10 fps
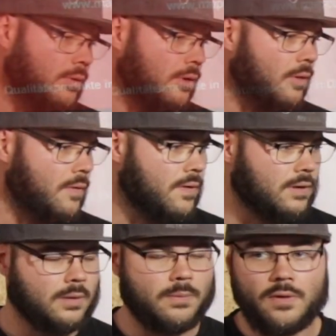oder auch
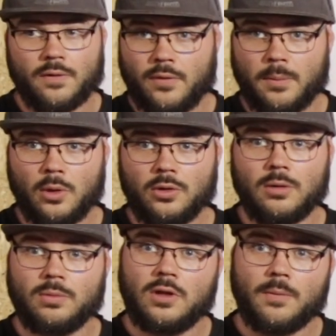gesagt habe, dass ich sie verbaut
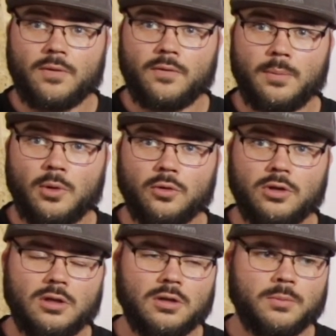habe. Ich habe sie
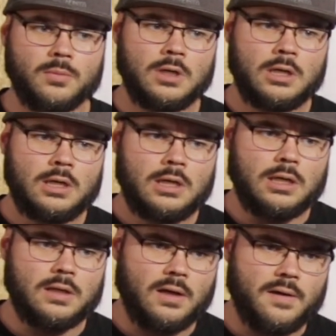verbaut in einem
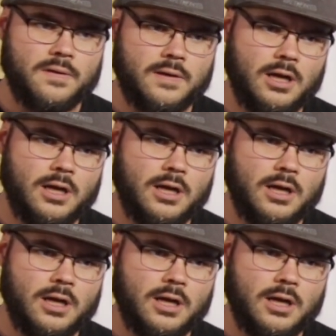E30